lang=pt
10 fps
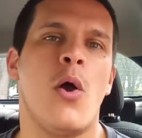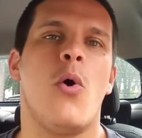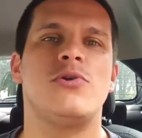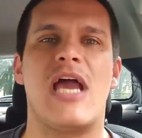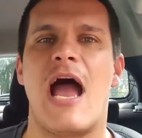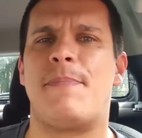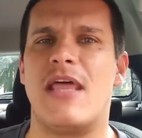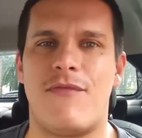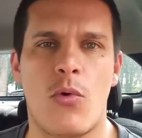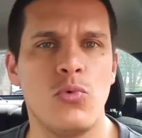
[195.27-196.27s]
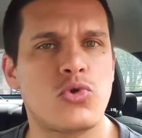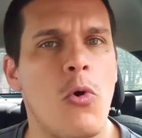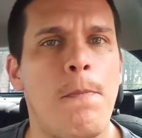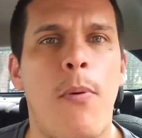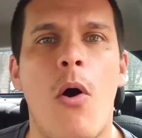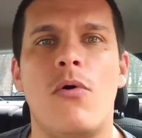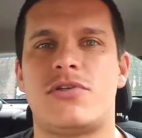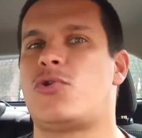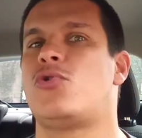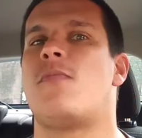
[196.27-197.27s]
onde a Rappi dava alguns
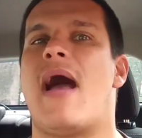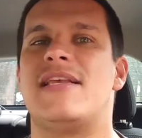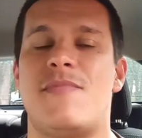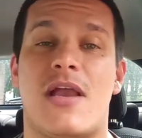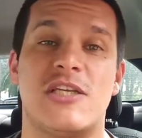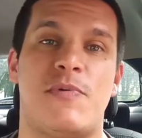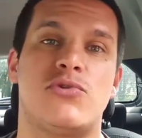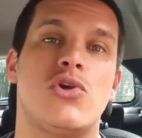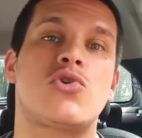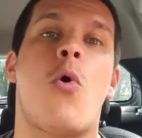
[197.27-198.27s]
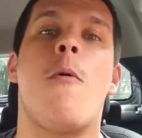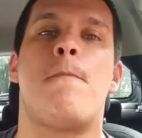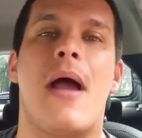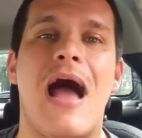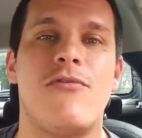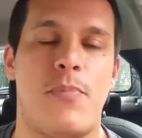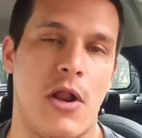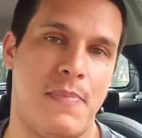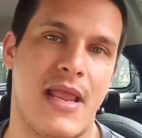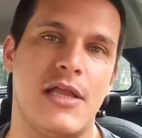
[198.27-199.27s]
cupons e tudo mais, e meio que as pessoas compravam
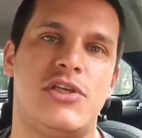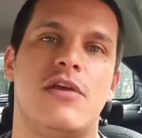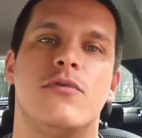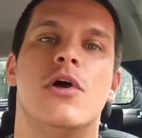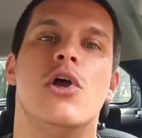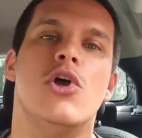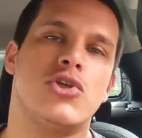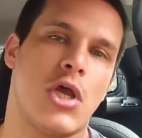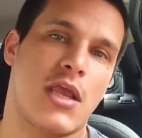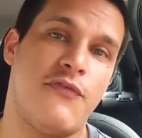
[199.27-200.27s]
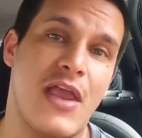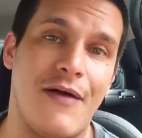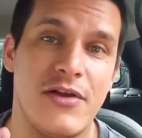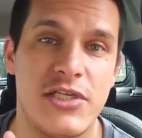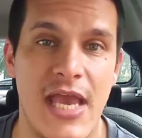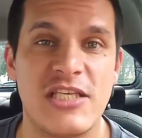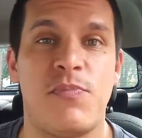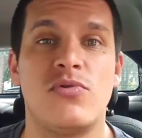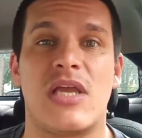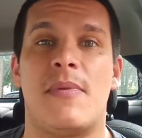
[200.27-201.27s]
pelo aplicativo. Só que ficava de
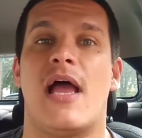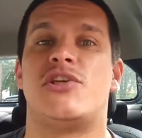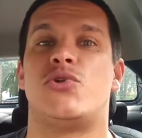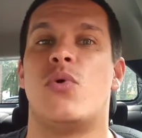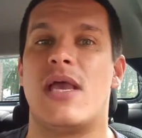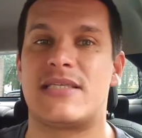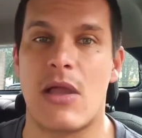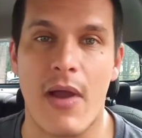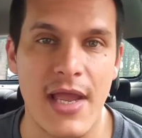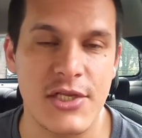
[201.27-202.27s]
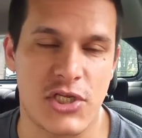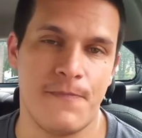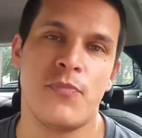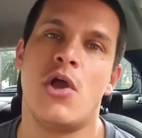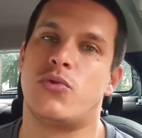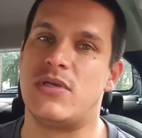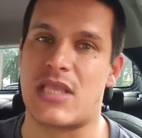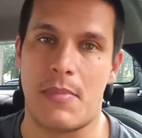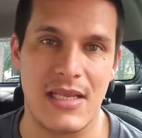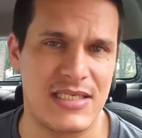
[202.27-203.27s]
responsabilidade do restaurante, do
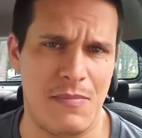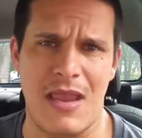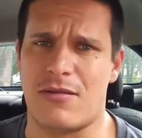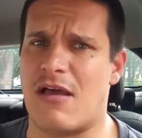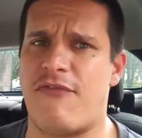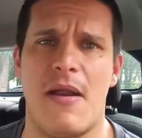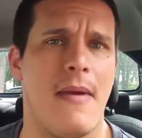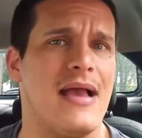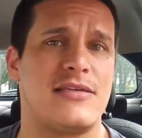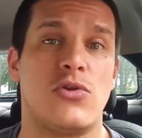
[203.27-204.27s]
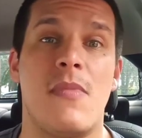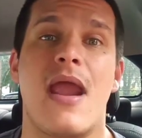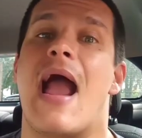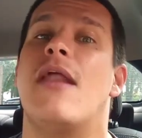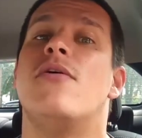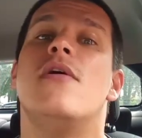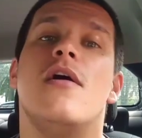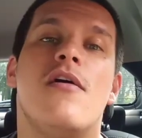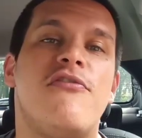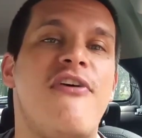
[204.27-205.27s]
estabelecimento, da farmácia, do mercado
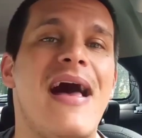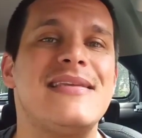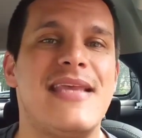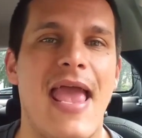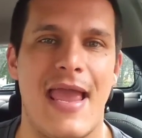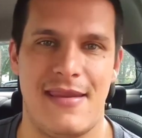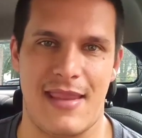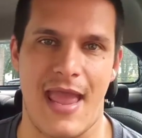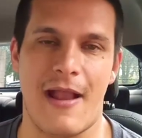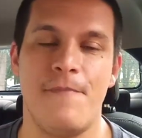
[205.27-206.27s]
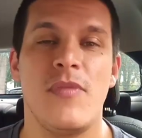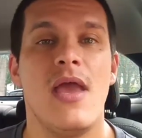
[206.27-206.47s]
fazer a entrega.